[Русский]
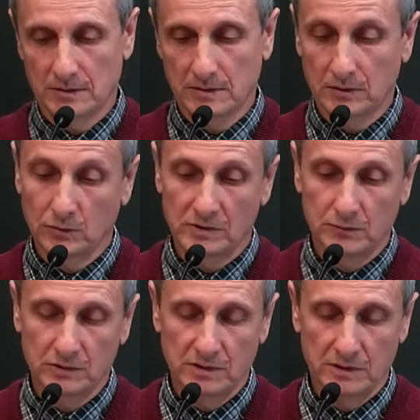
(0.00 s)
которую
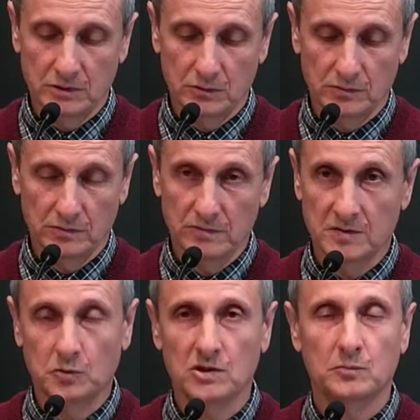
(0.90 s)
сегодня хочу с
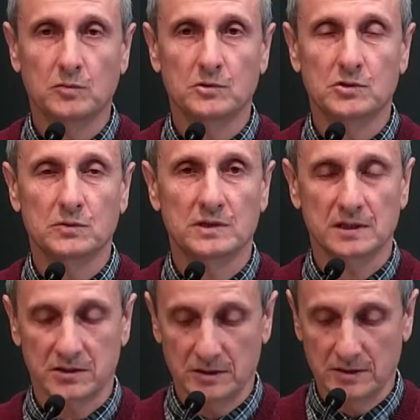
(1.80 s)
Божьей помощью
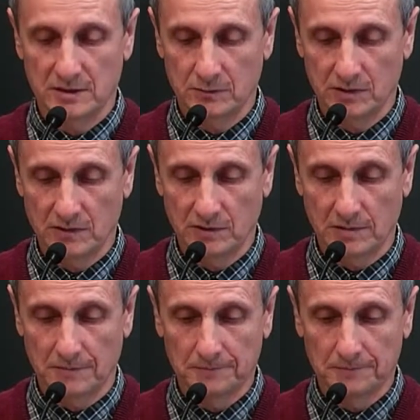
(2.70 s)
изложить сегодня вам.